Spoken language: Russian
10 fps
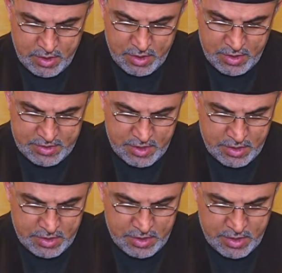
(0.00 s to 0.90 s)
Мир и
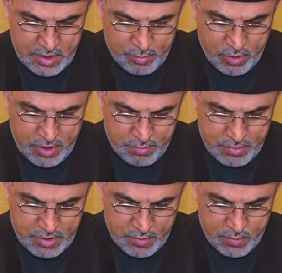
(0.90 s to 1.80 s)
благословение Аллаха,
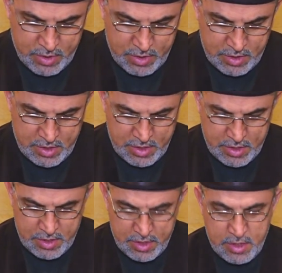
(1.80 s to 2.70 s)
Господину
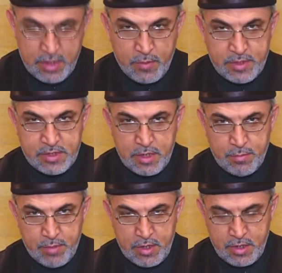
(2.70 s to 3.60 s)
нашему, пророку
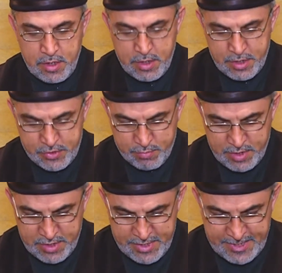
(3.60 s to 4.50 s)
Мухаммаду, его
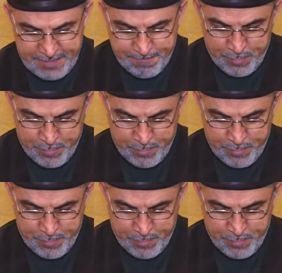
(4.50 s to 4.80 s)
семье